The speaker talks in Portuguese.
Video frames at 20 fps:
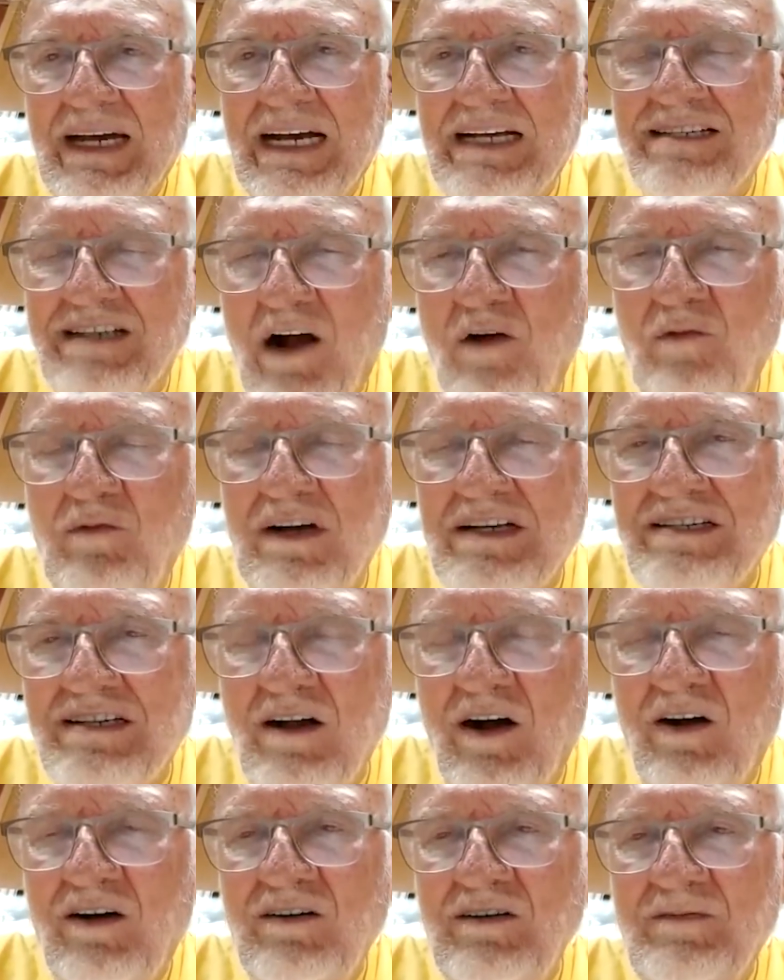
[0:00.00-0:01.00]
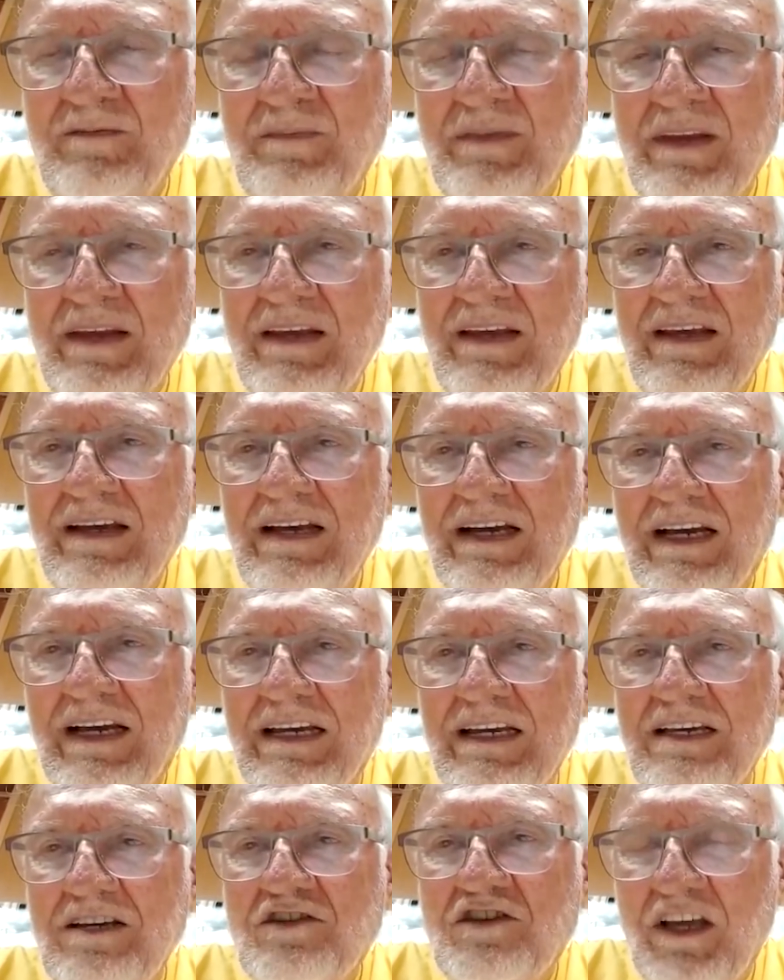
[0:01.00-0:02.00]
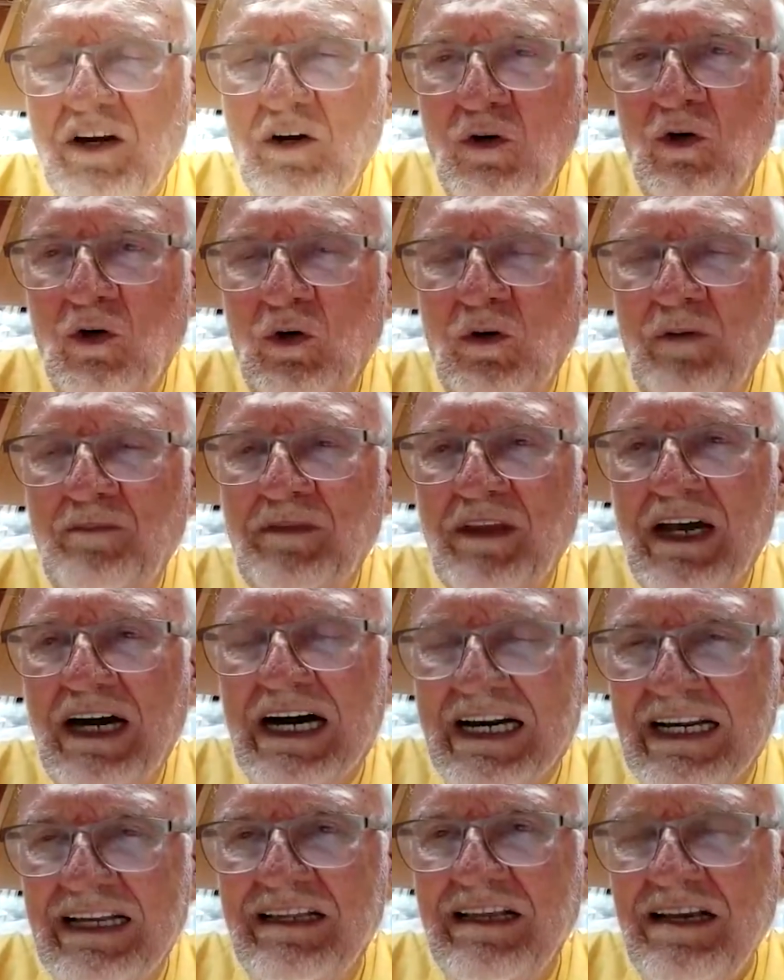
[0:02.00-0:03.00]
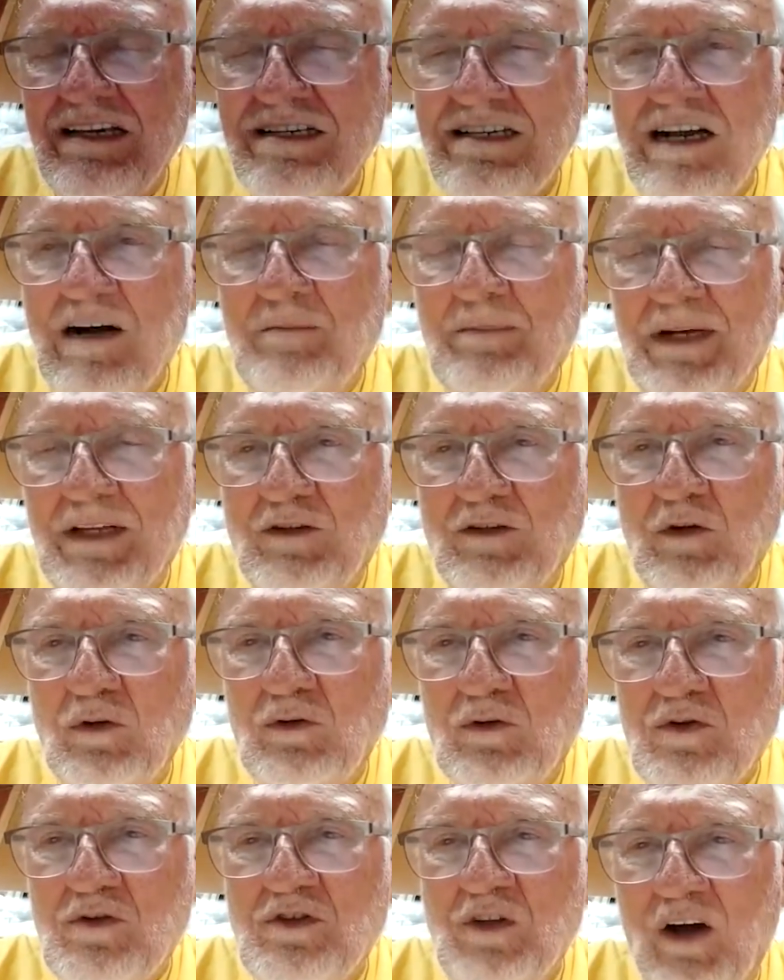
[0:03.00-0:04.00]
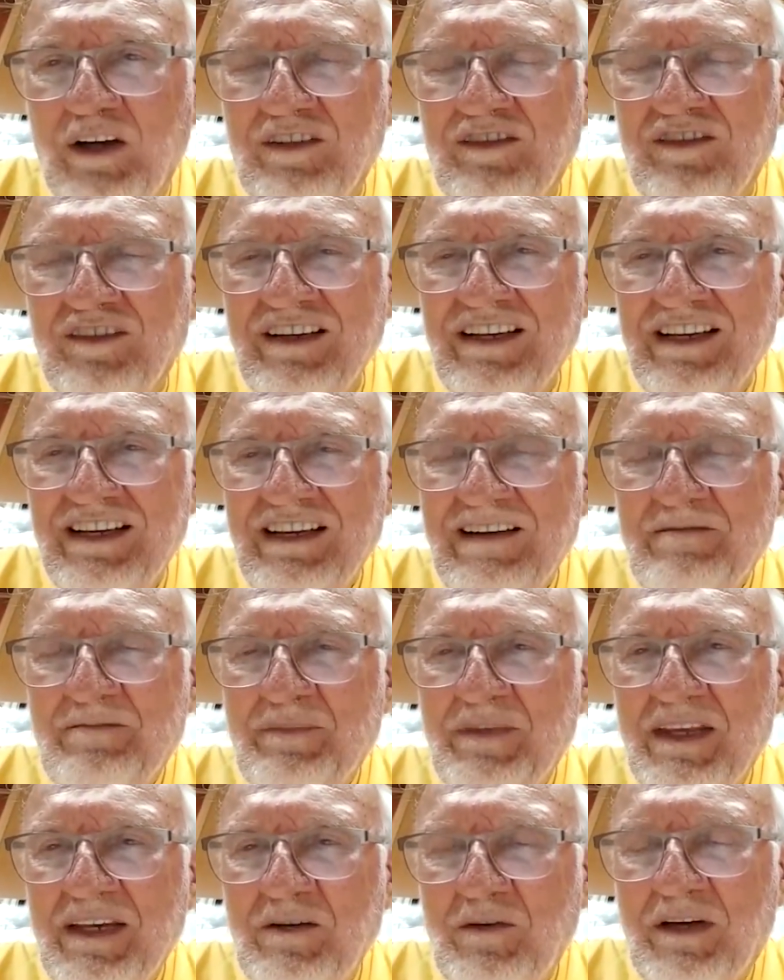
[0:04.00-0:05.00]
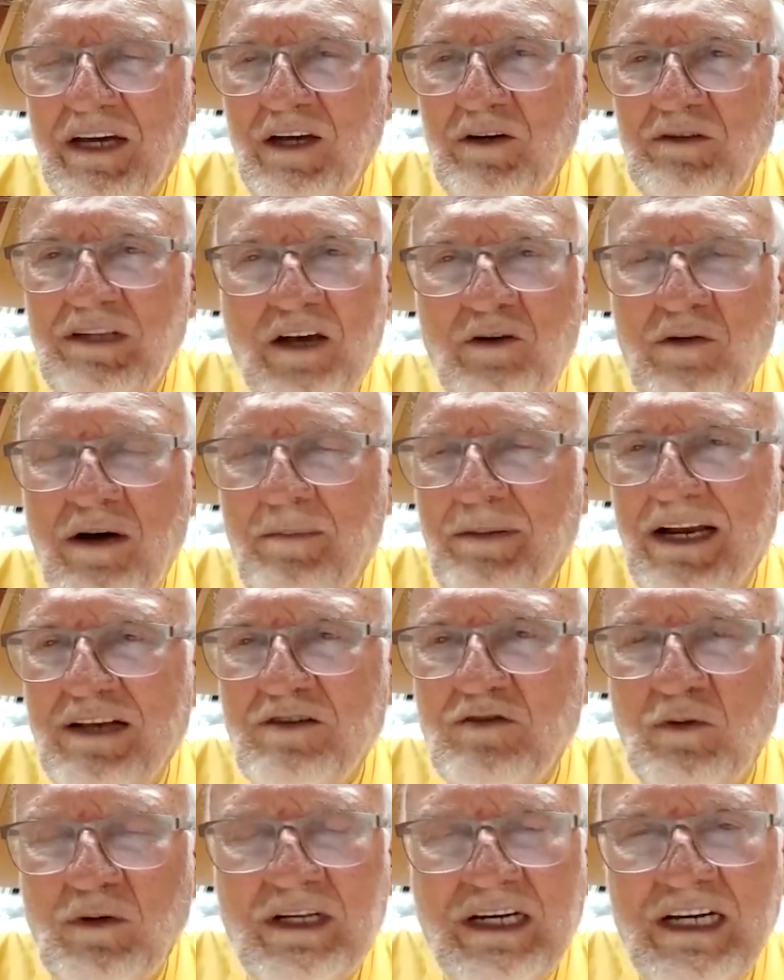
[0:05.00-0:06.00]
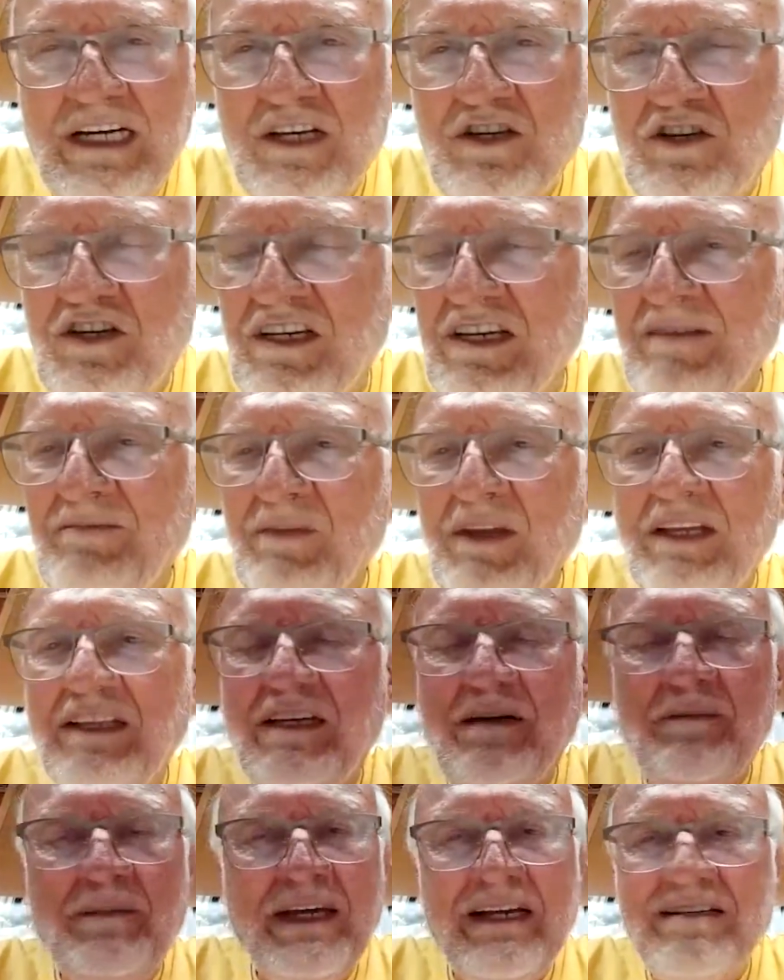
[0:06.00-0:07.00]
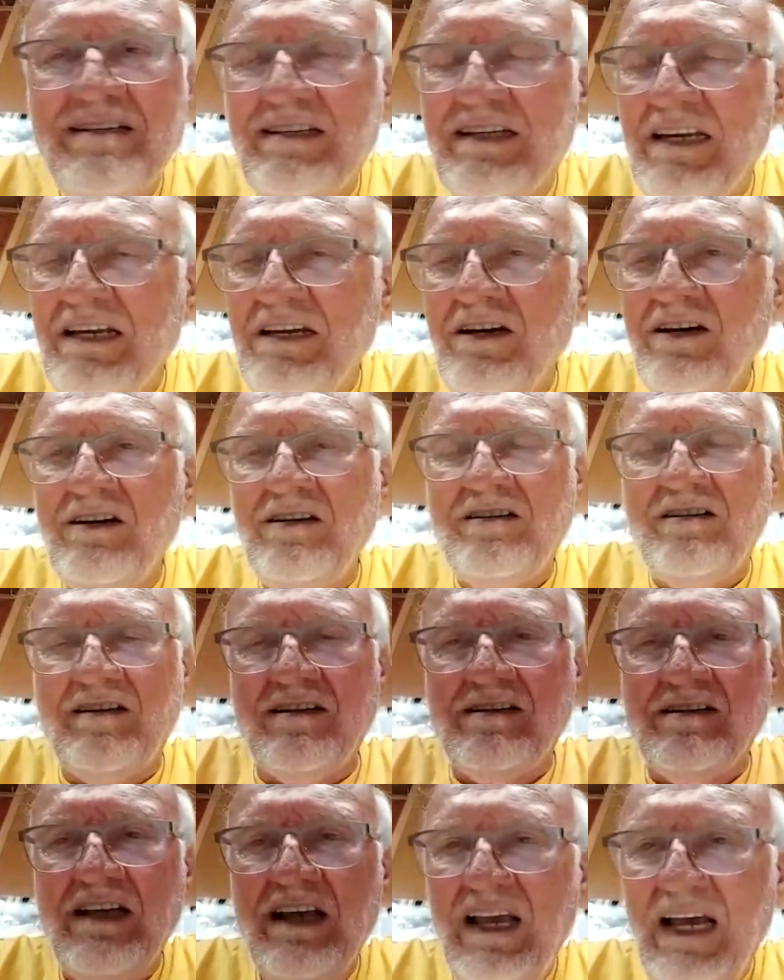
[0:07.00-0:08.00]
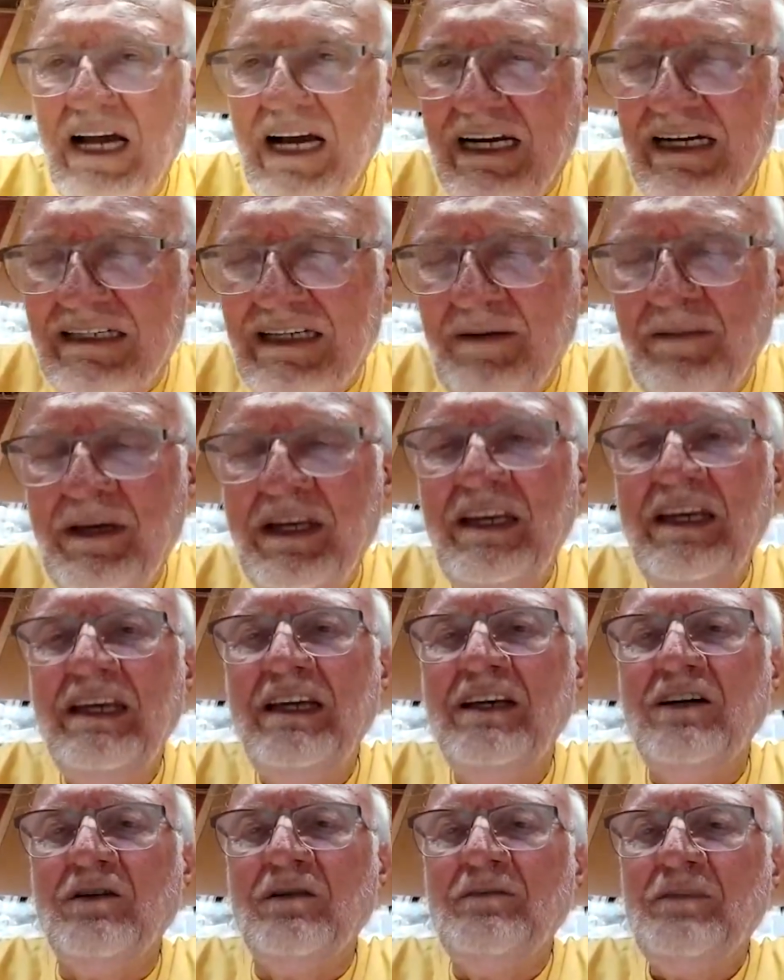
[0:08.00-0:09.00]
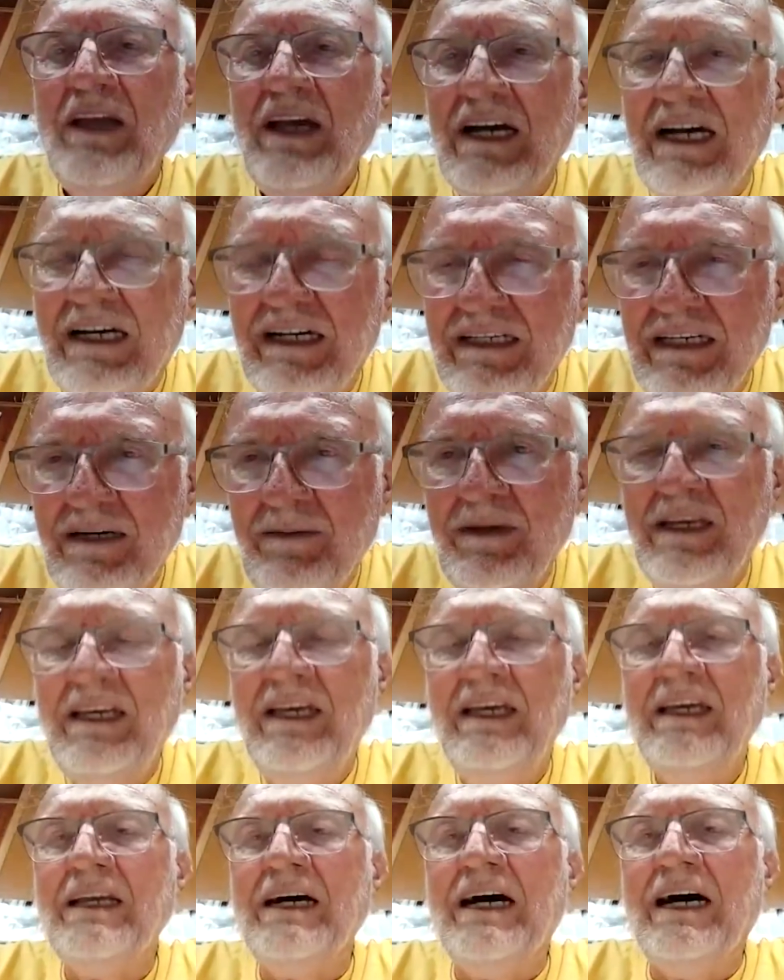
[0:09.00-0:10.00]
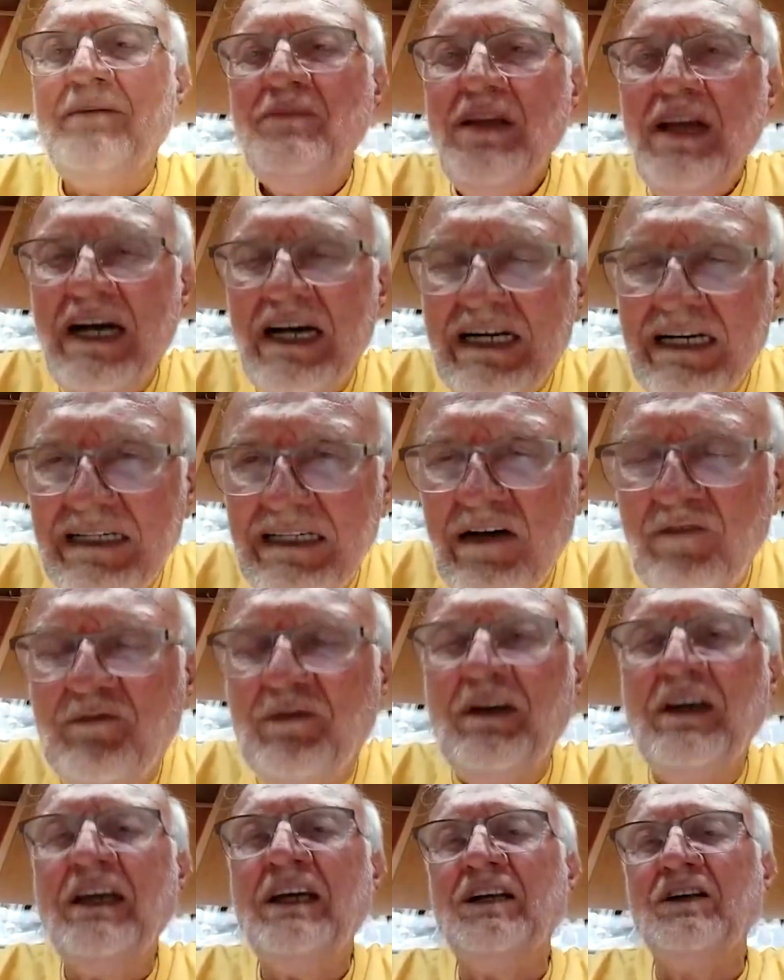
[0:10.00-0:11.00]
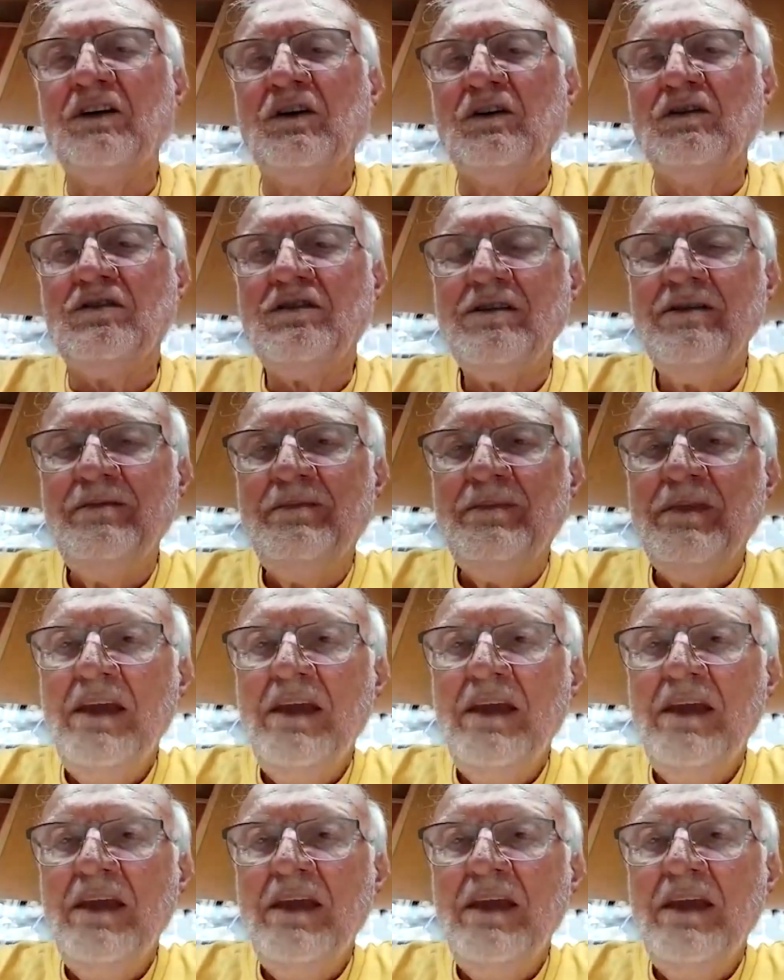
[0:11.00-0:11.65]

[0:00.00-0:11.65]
a salvação, que gerou a redenção para todos nós. Eu quero dar um abraço grande também às crianças, a cada menino, a cada menina, a cada filhos.